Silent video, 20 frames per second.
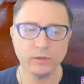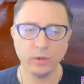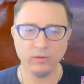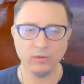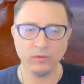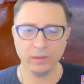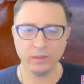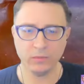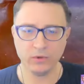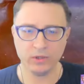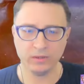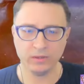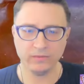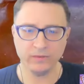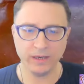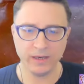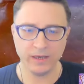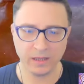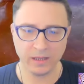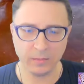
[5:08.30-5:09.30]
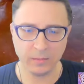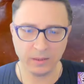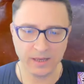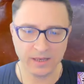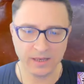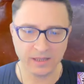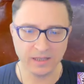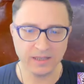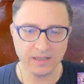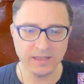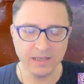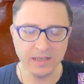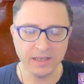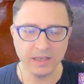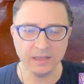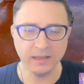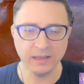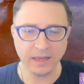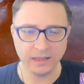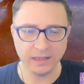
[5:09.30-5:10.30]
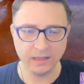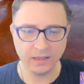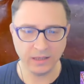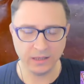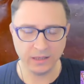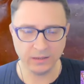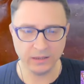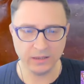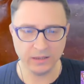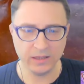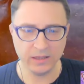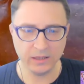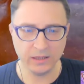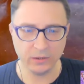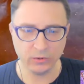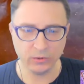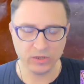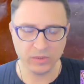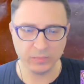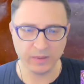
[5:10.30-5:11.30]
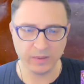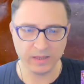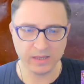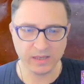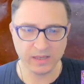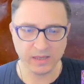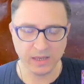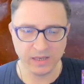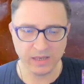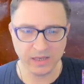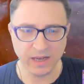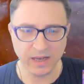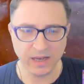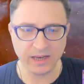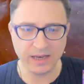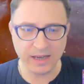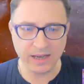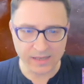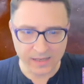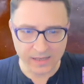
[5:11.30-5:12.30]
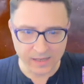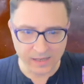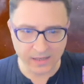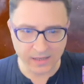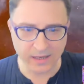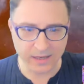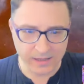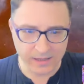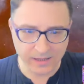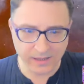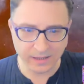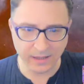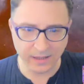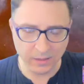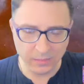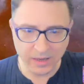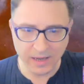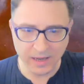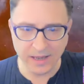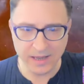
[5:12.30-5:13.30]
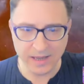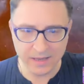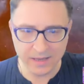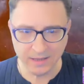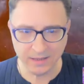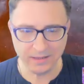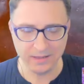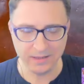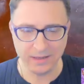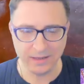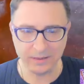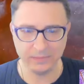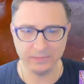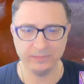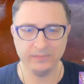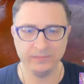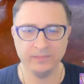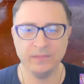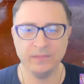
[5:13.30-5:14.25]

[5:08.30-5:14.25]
слово? Потому что в английском классно decluttering, de, то есть процесс раз, расхламления, да?